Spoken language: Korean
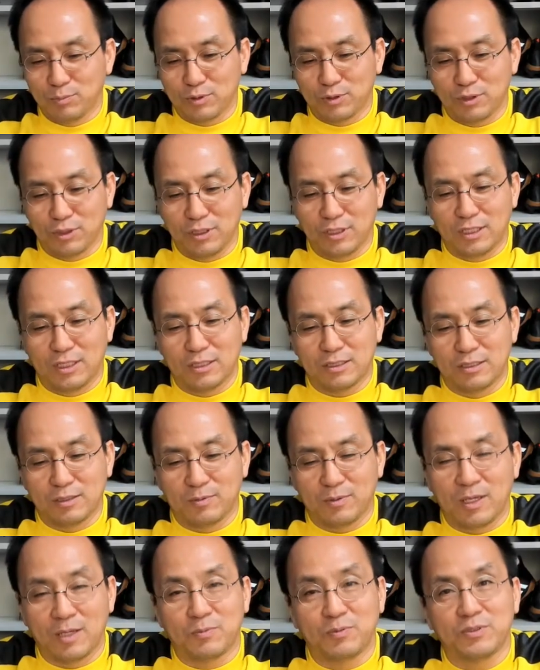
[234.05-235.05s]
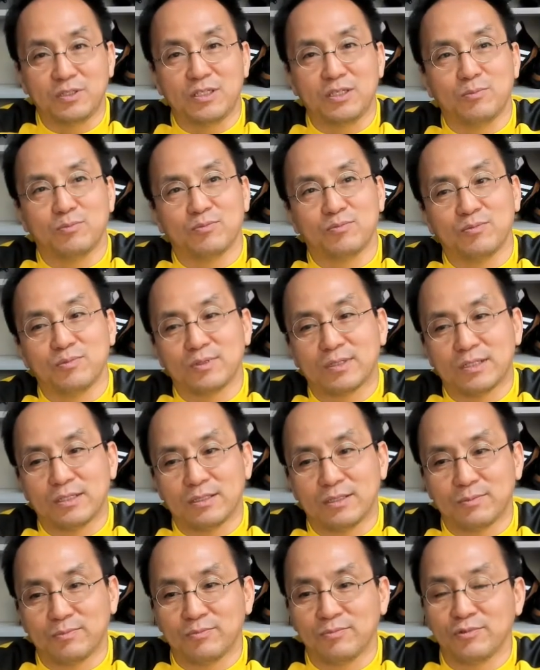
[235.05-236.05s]
저희가 그 FG
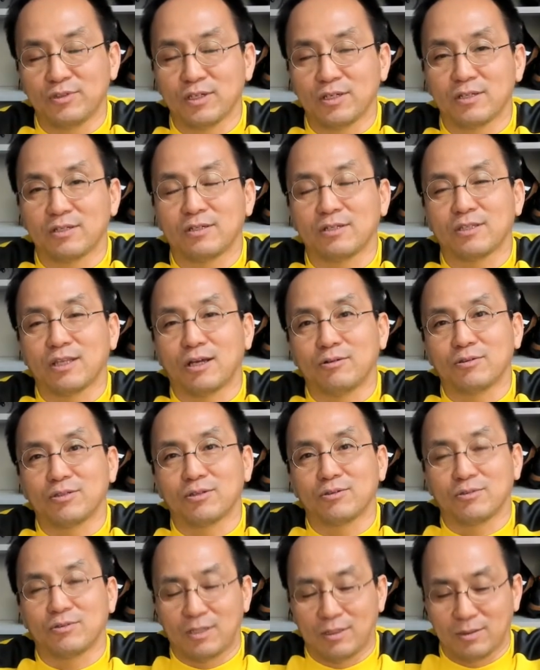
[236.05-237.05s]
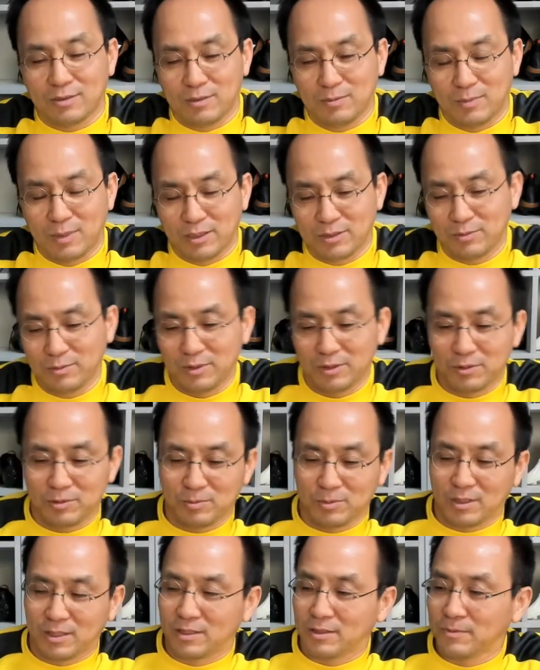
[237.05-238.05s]
그 문제를 다룰 때도 가끔
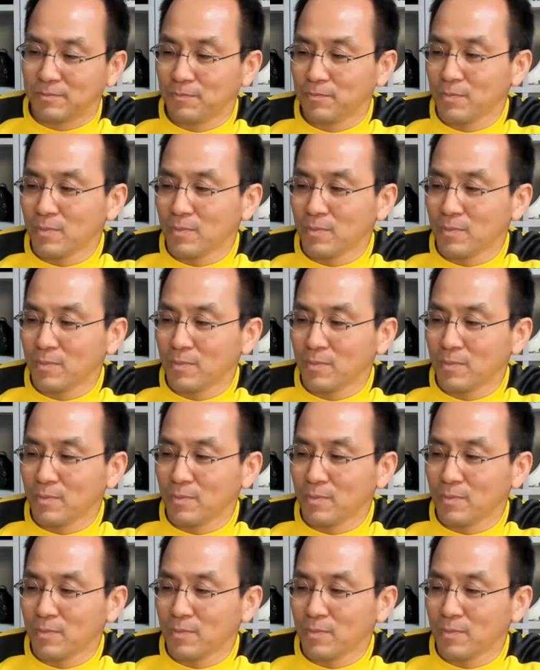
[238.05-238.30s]
말씀드렸지만